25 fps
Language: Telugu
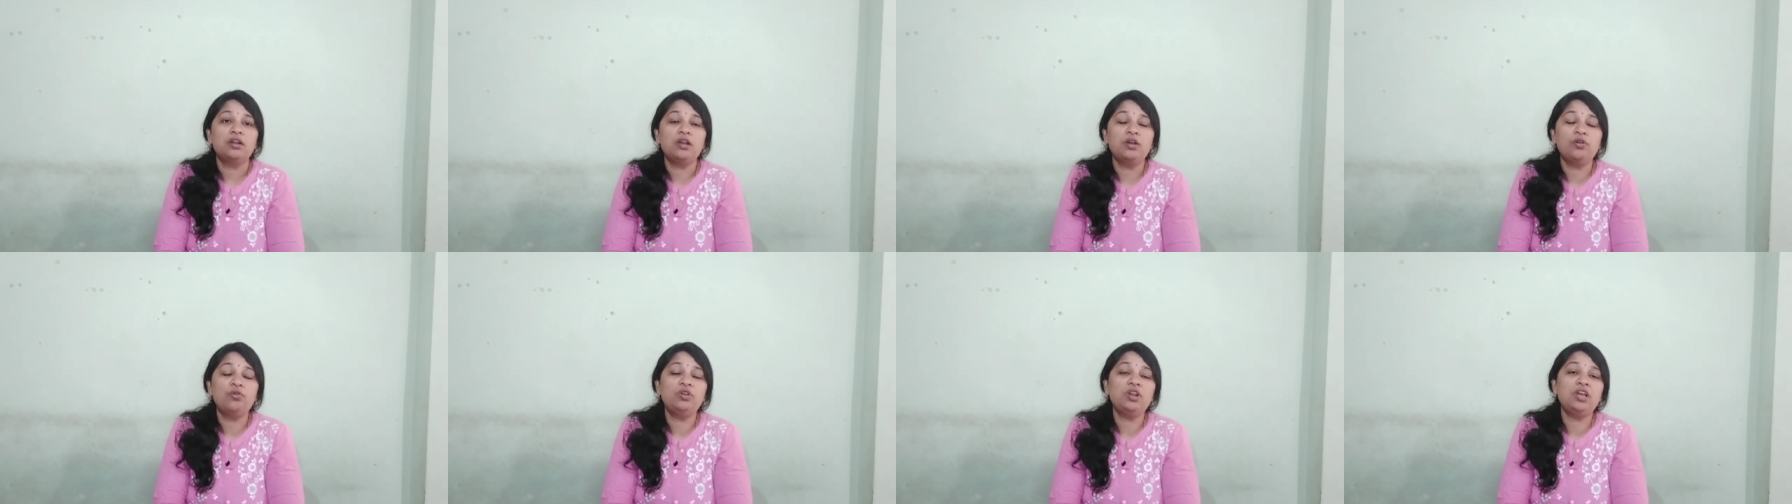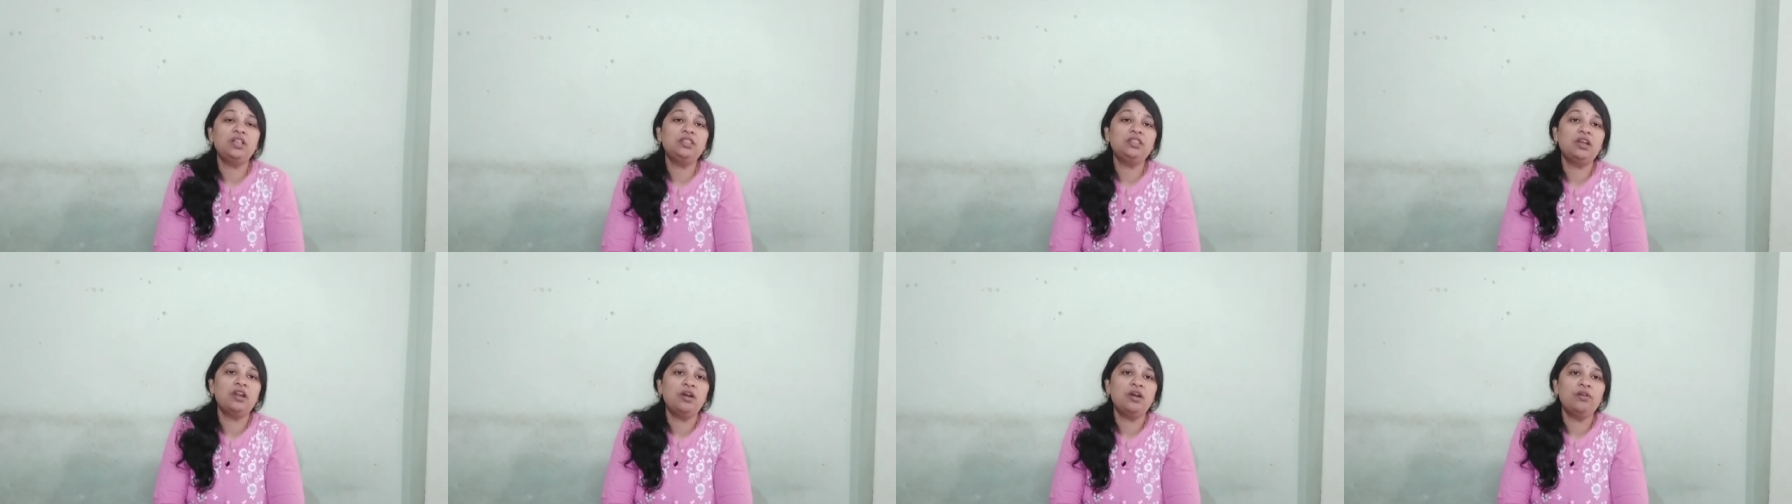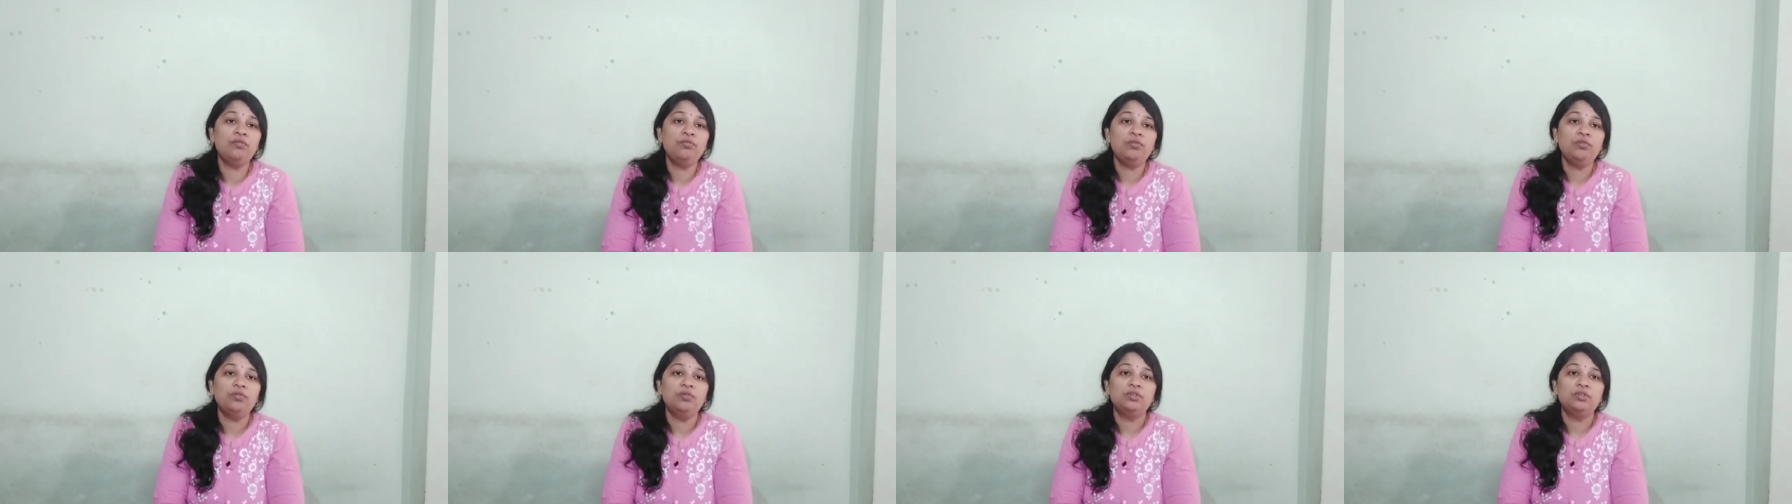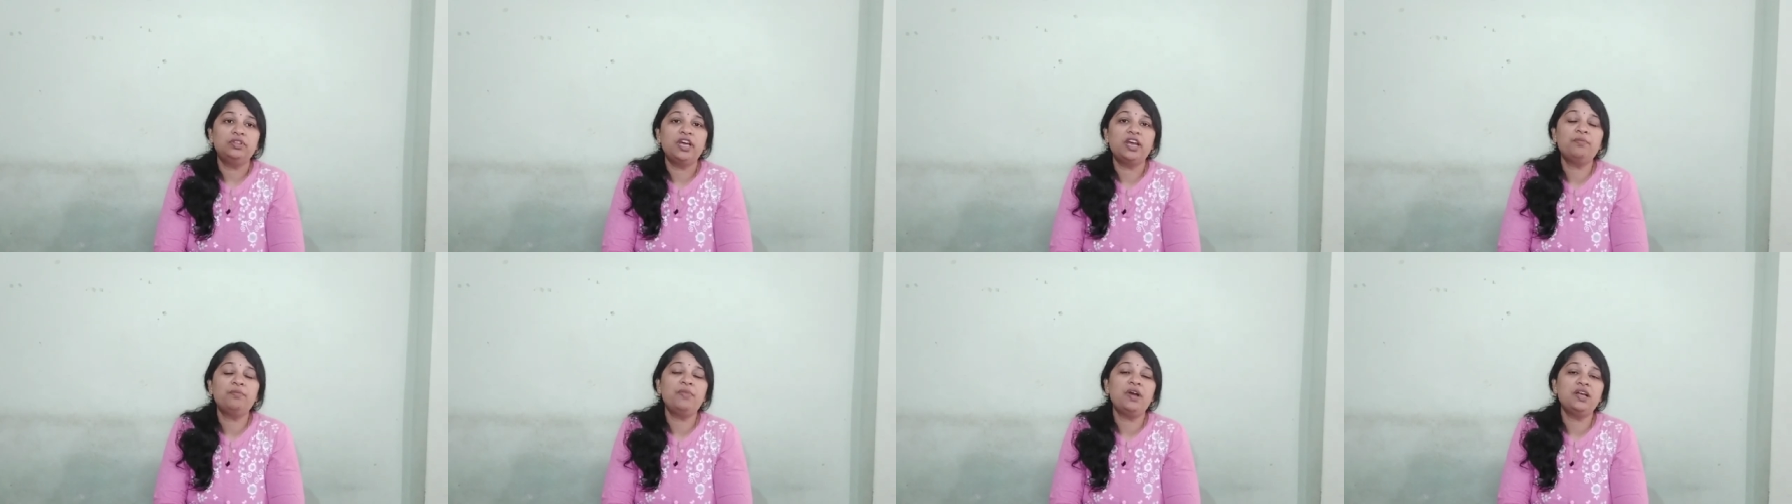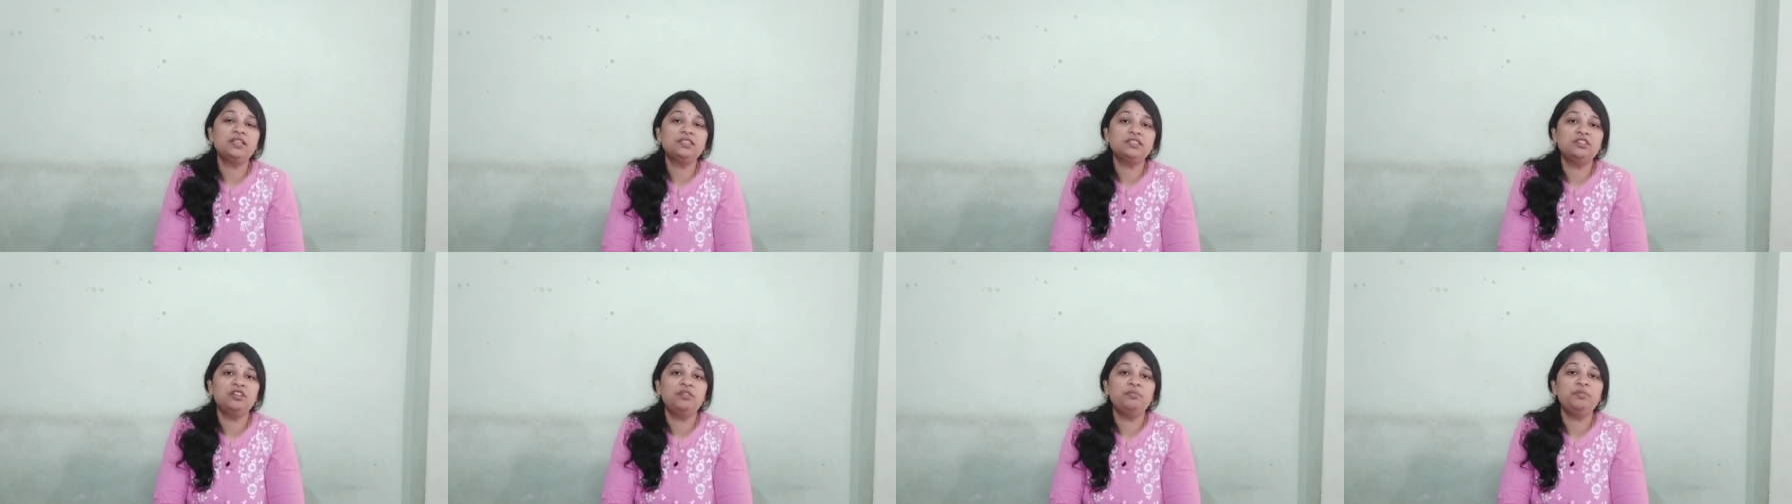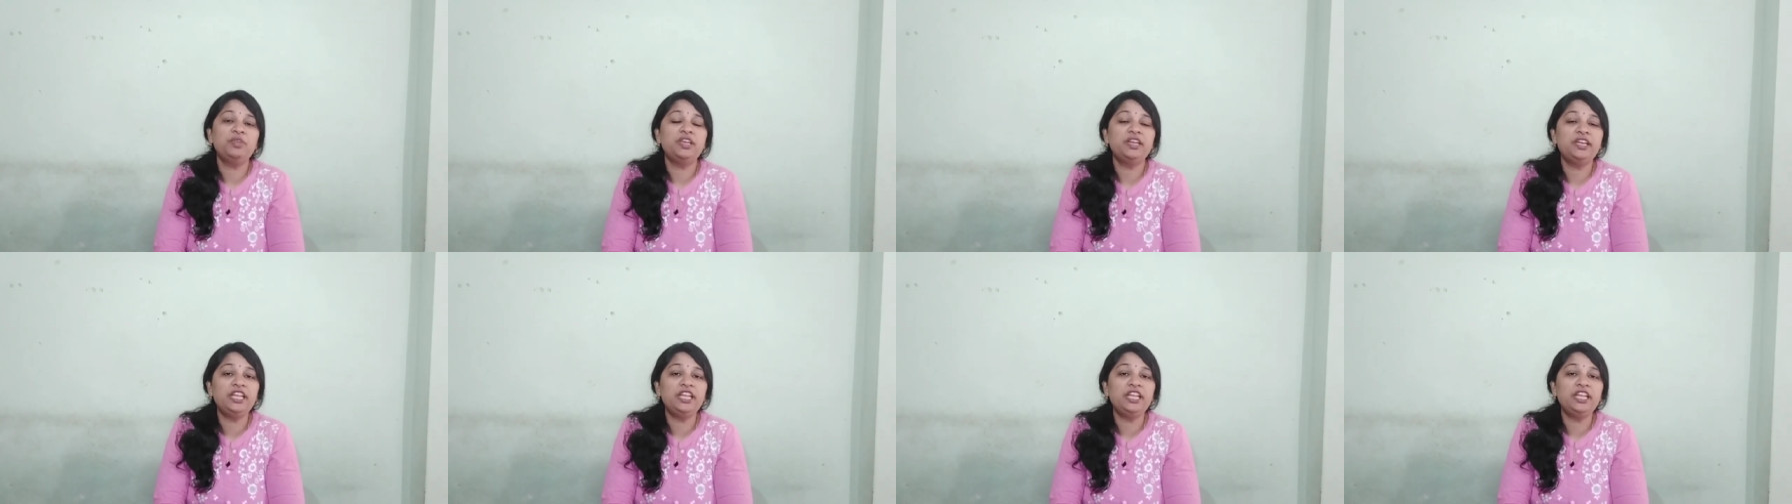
రఘునందరావు ధర్మాసనం